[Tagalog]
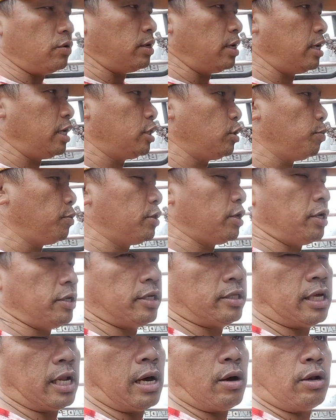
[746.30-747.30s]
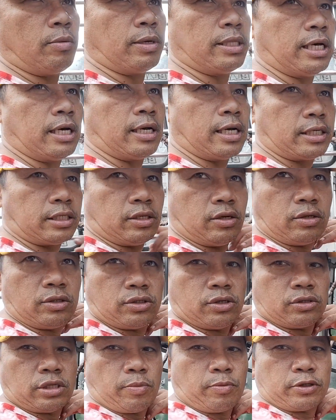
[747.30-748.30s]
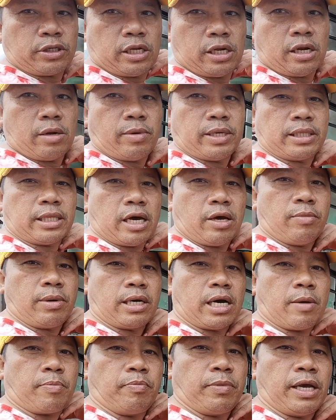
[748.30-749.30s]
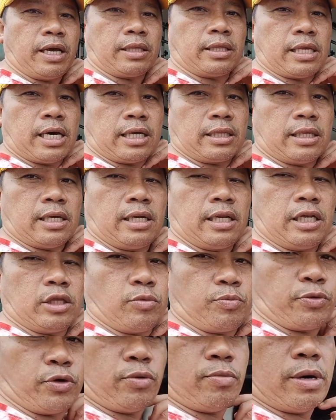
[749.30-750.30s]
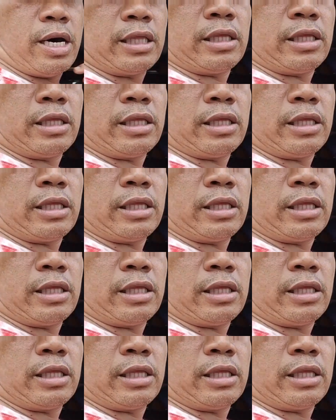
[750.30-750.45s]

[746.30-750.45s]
nandito po tayo sa Tanawan, Batangas. No? So tapos na, na naman tayo mag-update at nandito po yung mga